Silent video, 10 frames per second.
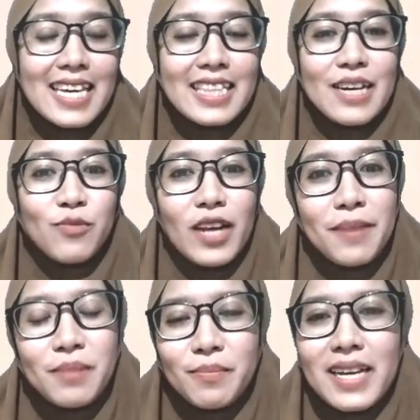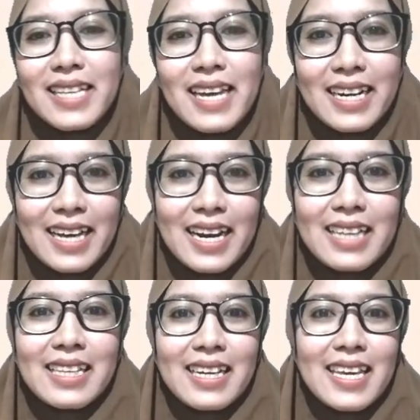ini kita mulai pembelajaran
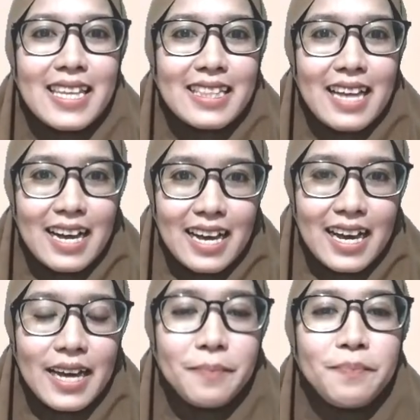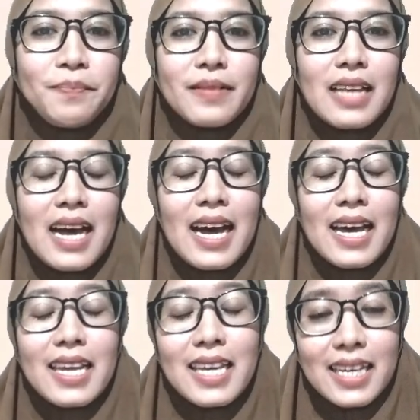karakter kita. Nah,
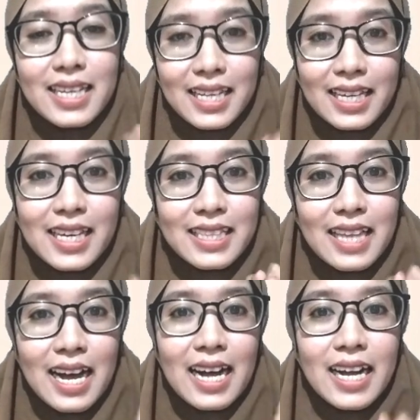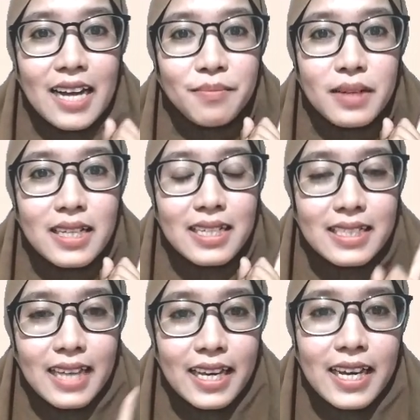hari ini kita akan
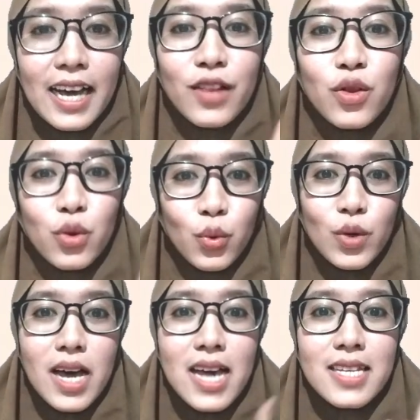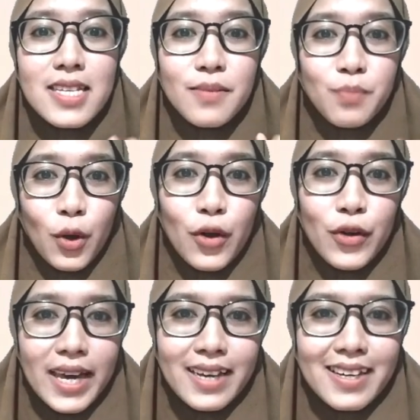menyelesaikan tugas
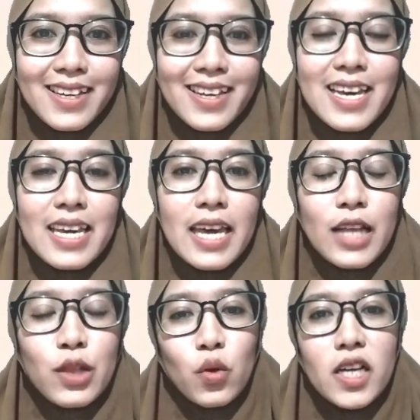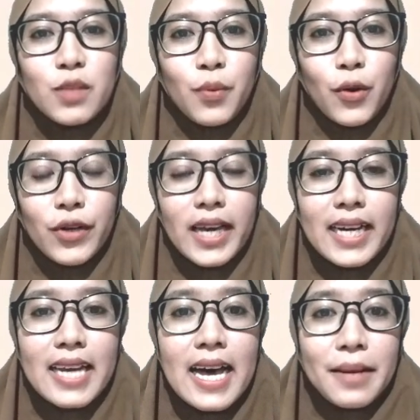proyek ya, tugas
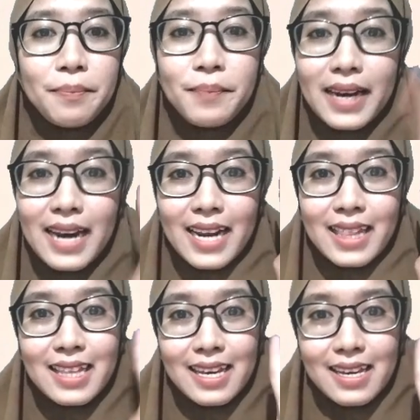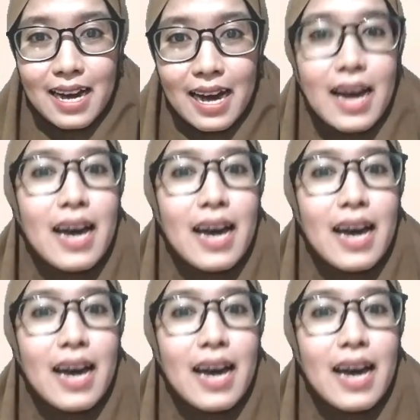proyek dari pilar 3,